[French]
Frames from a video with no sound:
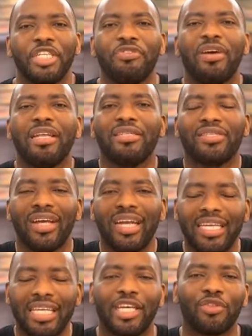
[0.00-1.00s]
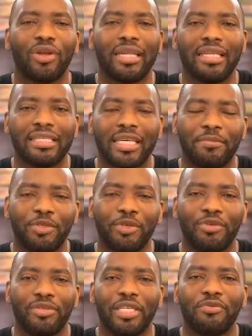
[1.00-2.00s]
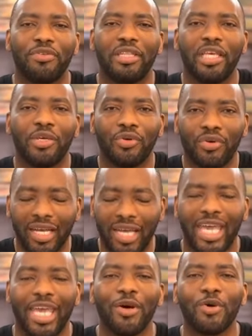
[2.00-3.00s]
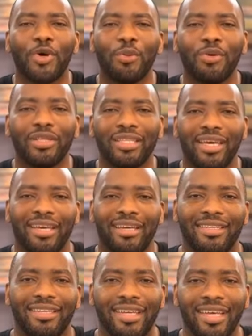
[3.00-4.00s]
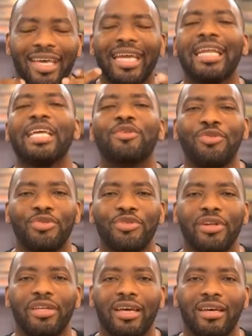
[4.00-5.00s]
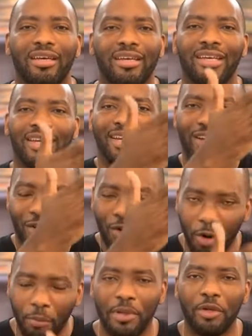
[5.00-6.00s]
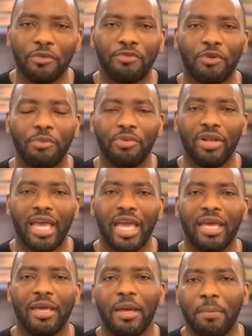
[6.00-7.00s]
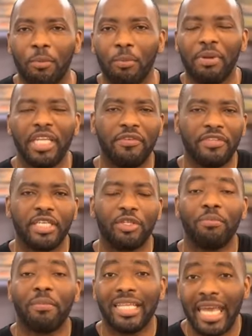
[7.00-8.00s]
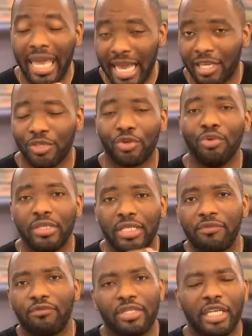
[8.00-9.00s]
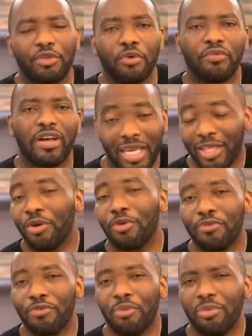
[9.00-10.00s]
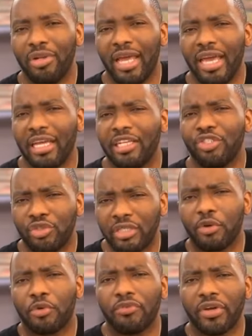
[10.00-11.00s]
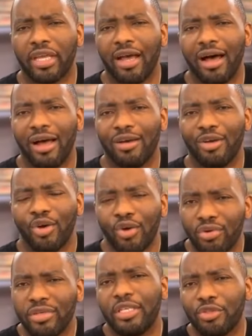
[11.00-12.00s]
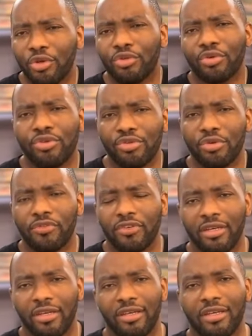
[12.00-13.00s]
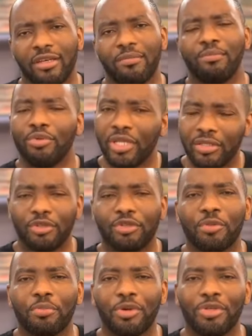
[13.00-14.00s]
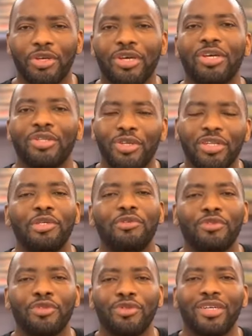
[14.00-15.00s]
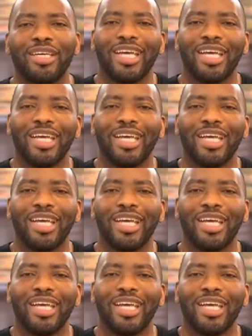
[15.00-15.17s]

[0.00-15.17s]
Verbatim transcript: Je vais laisser un lien dans la description de cette vidéo et en commentaire. Clique sur ce lien, remplis le formulaire pour bénéficier de manière exclusive de cette offre. Et dans le formulaire, tu découvriras aussi d'autres offres pour des entrepreneurs d'un niveau